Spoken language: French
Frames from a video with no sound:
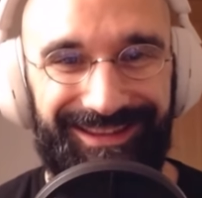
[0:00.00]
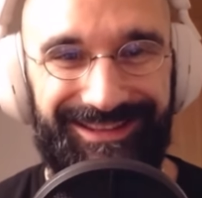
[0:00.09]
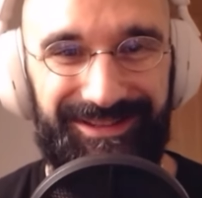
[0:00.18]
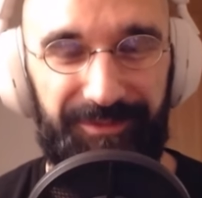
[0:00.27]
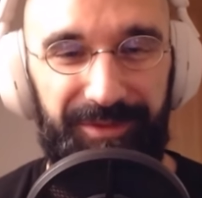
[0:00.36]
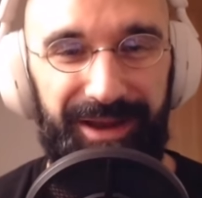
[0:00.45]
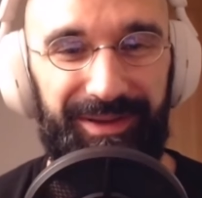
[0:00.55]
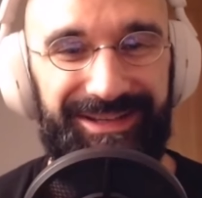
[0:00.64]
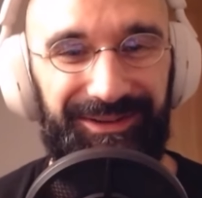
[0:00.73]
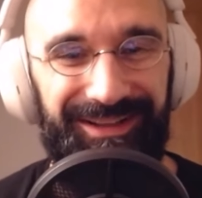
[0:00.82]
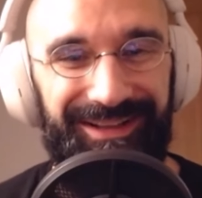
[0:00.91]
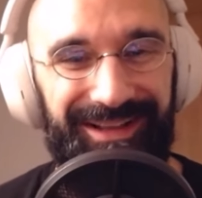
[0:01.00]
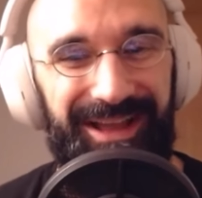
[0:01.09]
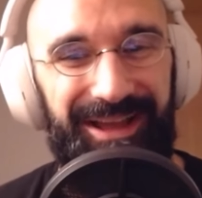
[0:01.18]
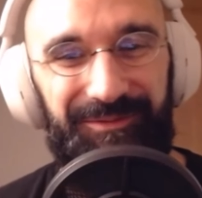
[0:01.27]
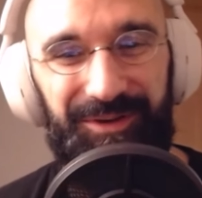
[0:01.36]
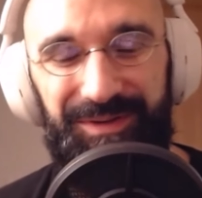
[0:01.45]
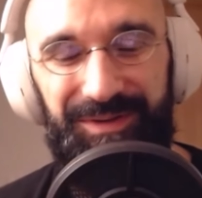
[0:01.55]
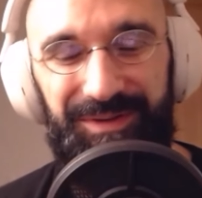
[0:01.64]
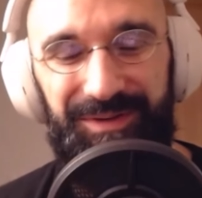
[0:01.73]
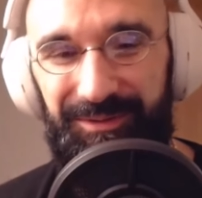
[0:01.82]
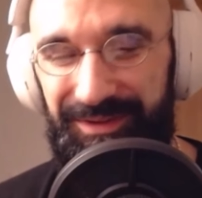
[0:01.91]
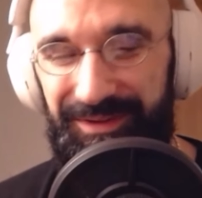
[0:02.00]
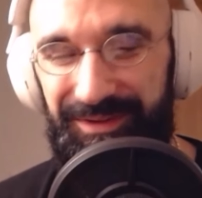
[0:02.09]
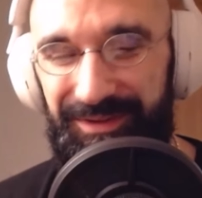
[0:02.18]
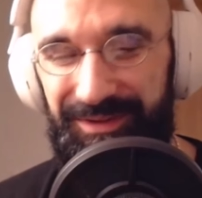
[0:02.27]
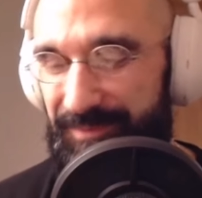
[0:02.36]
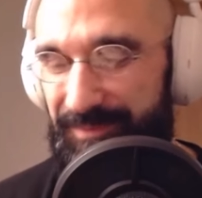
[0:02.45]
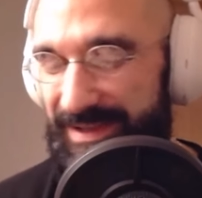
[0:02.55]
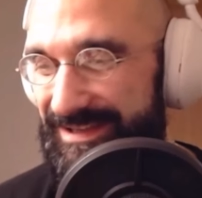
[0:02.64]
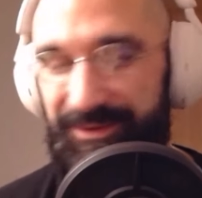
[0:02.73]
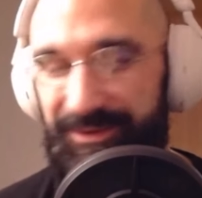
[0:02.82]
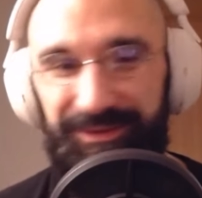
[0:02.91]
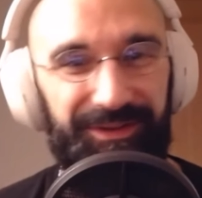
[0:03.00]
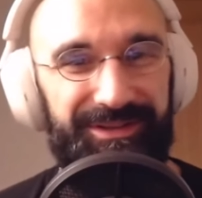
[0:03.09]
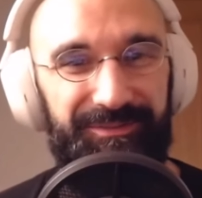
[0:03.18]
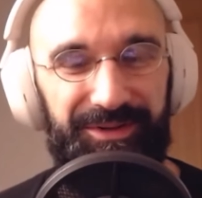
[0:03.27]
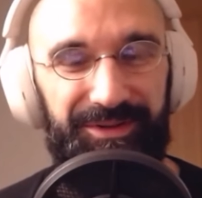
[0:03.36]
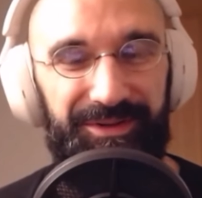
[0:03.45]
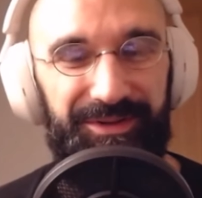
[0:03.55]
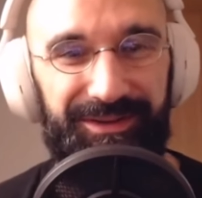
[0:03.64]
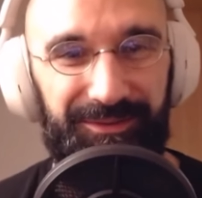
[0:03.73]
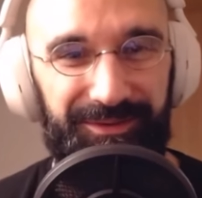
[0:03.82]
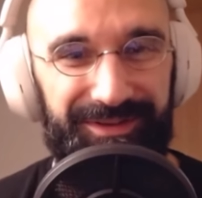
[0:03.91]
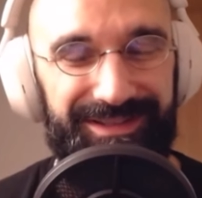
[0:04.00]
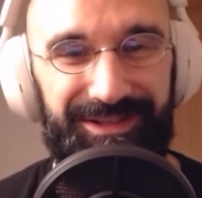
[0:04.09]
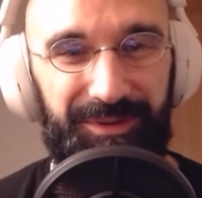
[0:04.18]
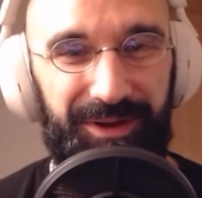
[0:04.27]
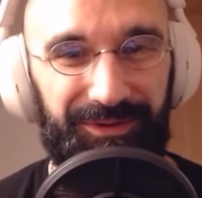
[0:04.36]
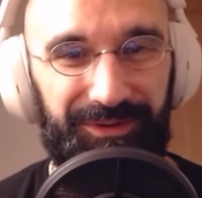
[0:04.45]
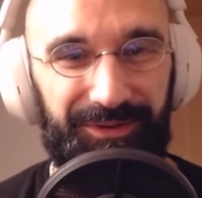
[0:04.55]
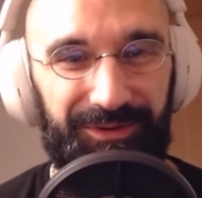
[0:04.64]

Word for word: tu m'as mis la pression. Bonsoir tout le monde, merci de passer votre dimanche soir avec nous. C'était le choix entre euh,